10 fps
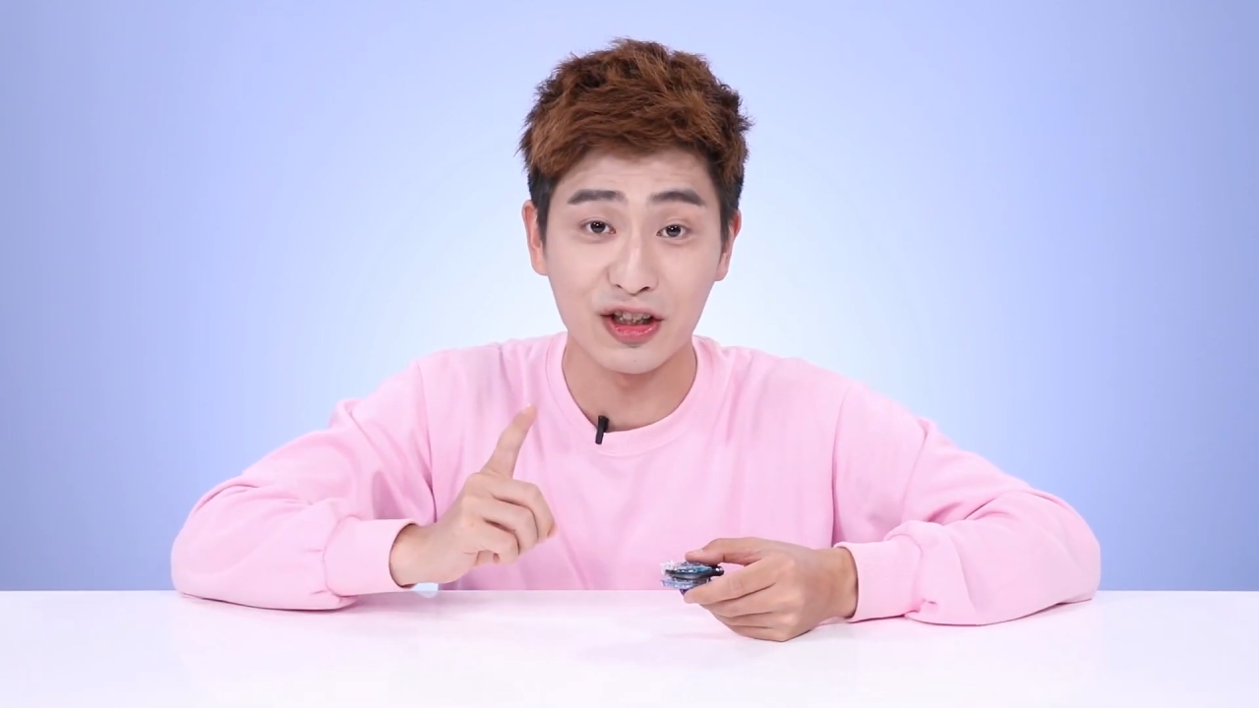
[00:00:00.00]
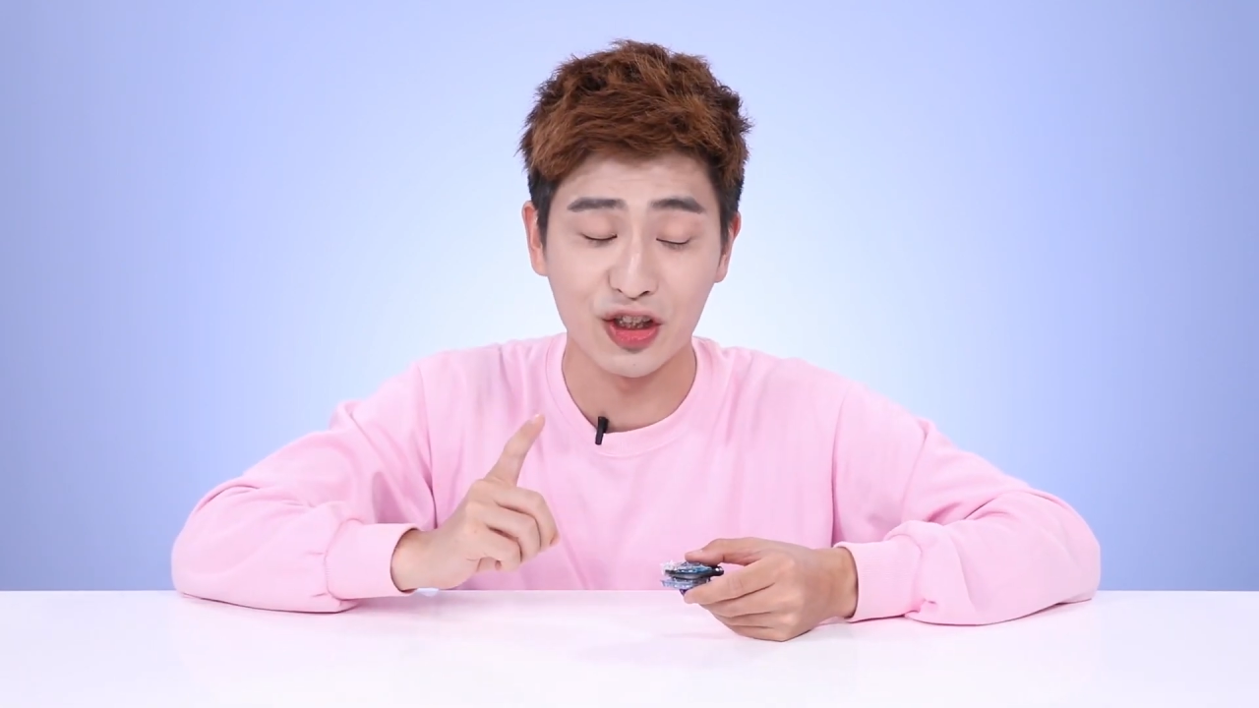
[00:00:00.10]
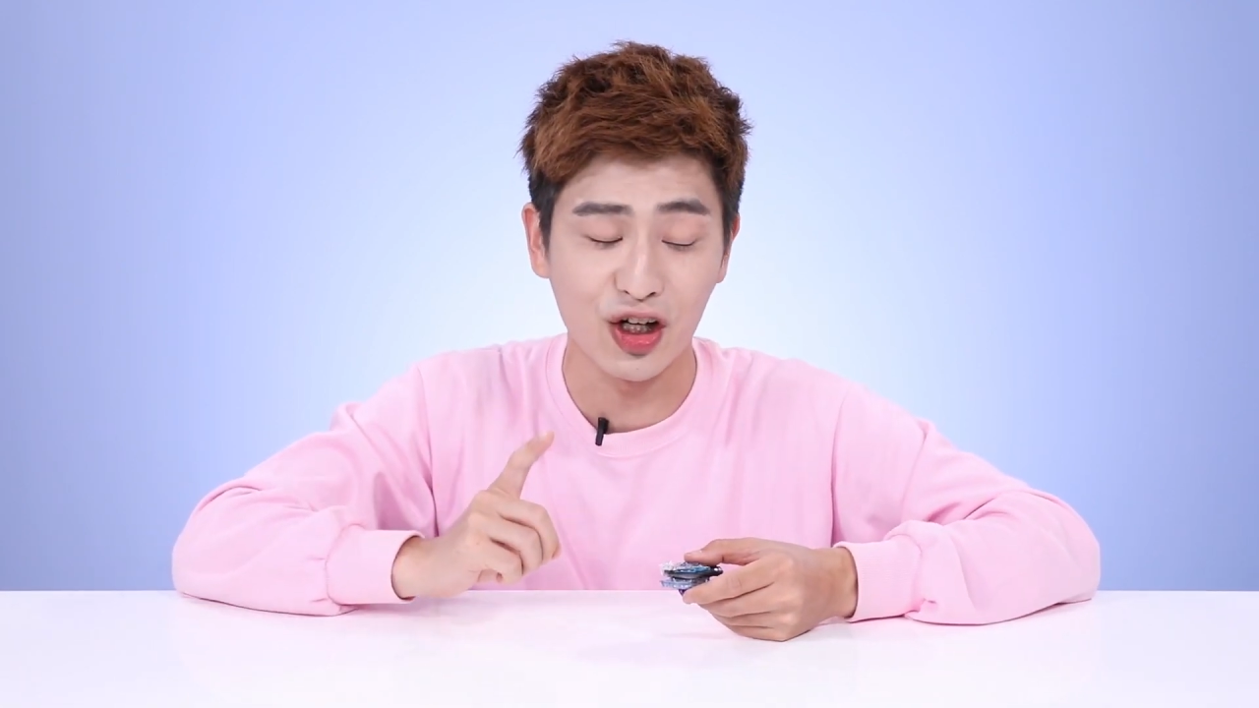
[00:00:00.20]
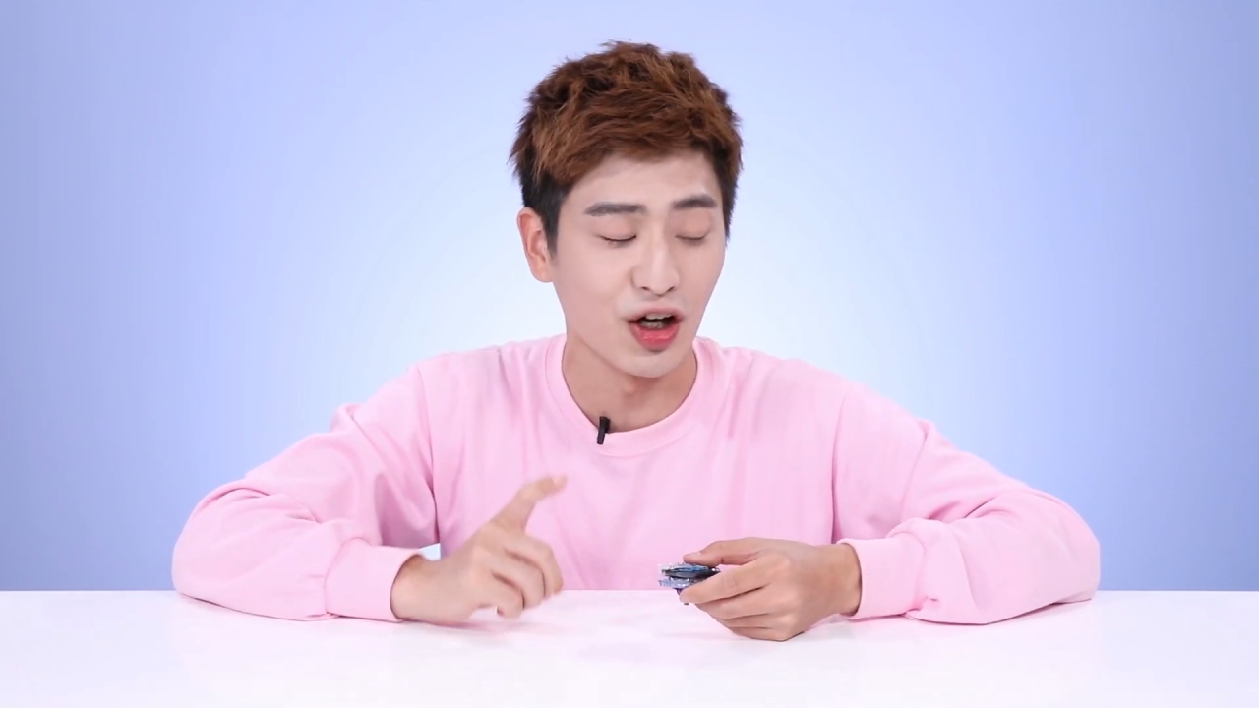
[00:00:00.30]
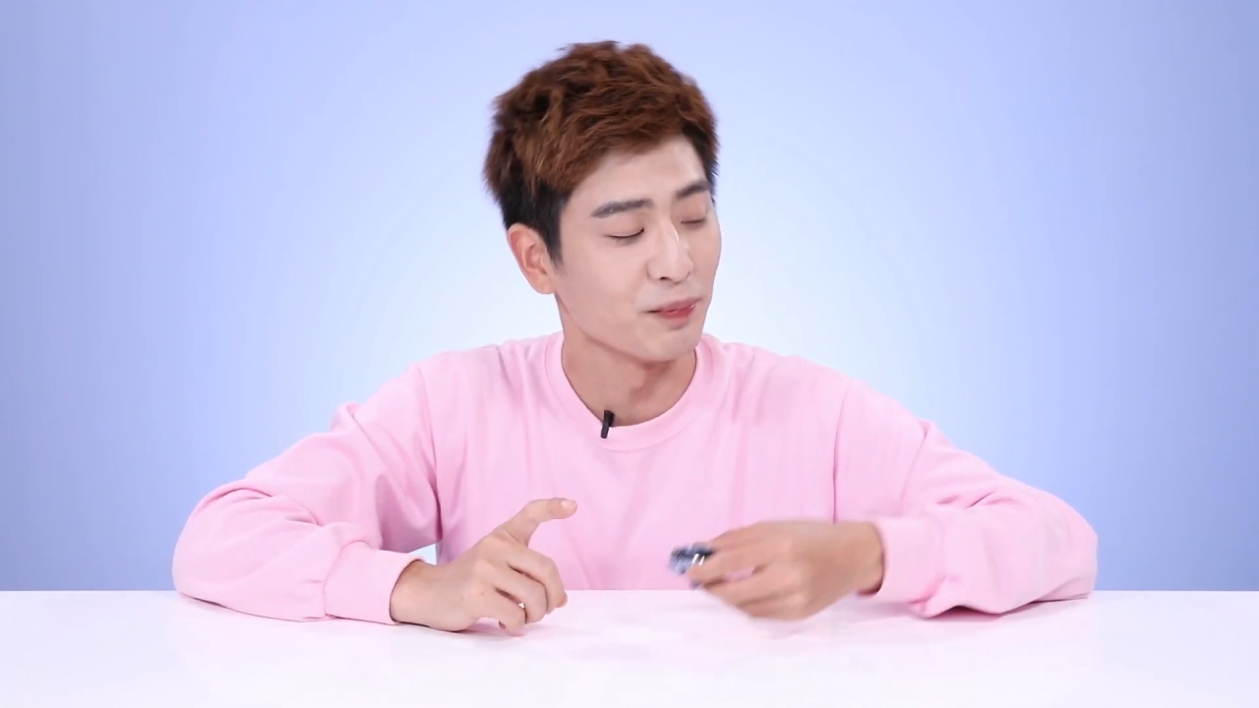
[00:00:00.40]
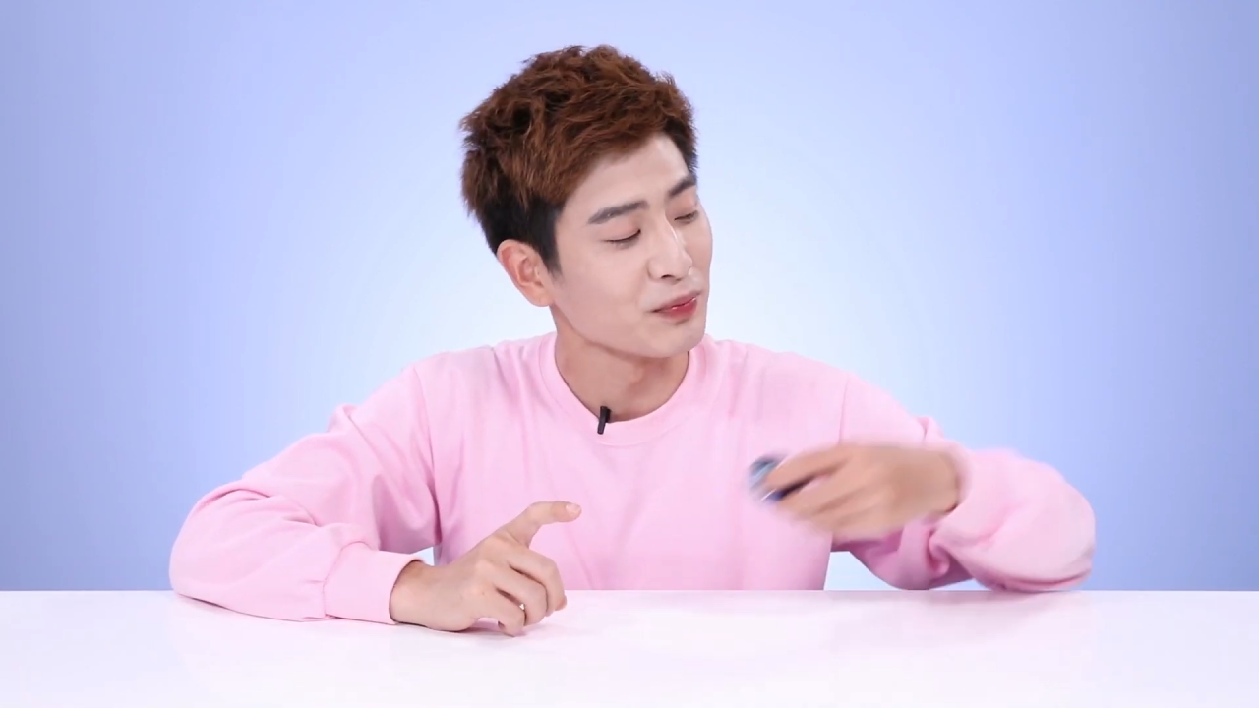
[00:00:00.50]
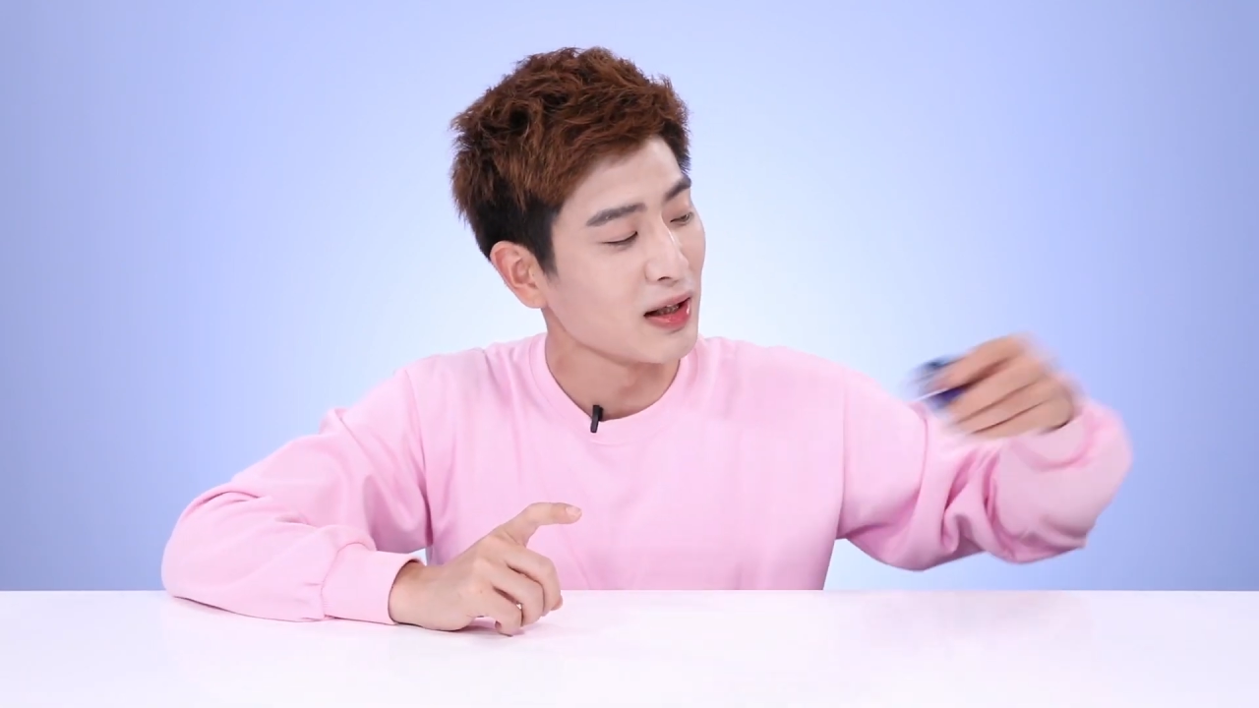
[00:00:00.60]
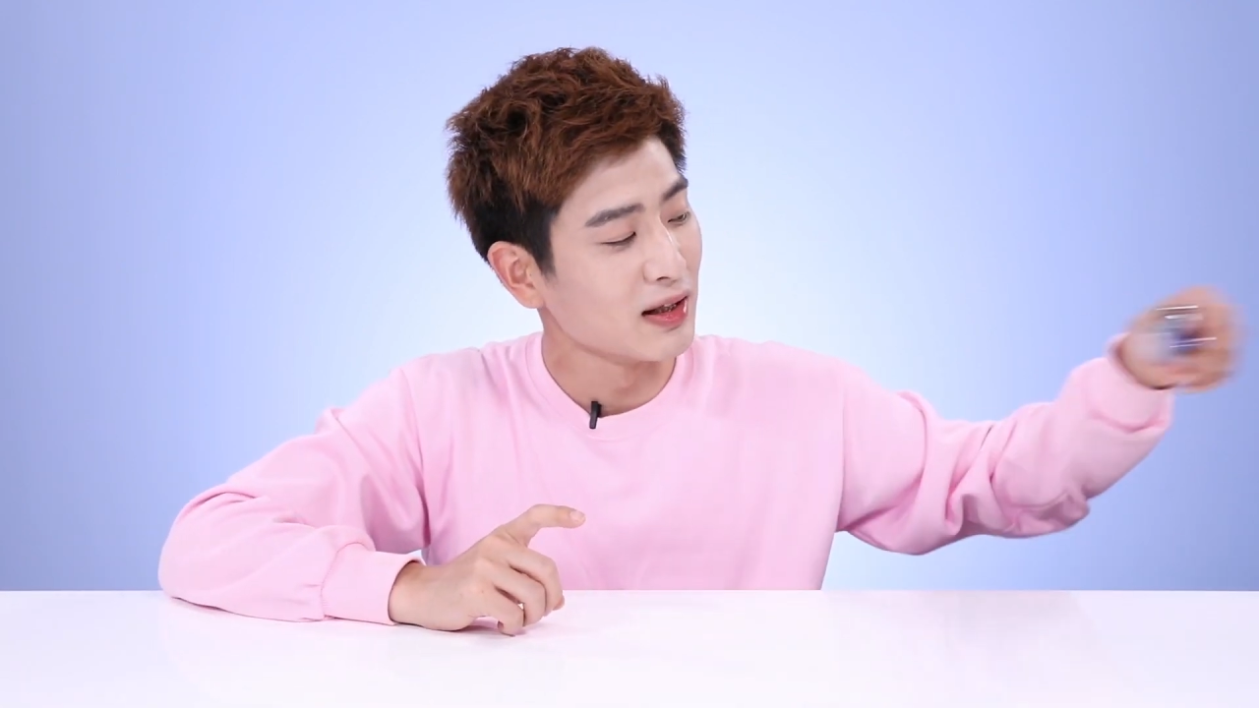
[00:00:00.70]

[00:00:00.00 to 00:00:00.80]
害吧。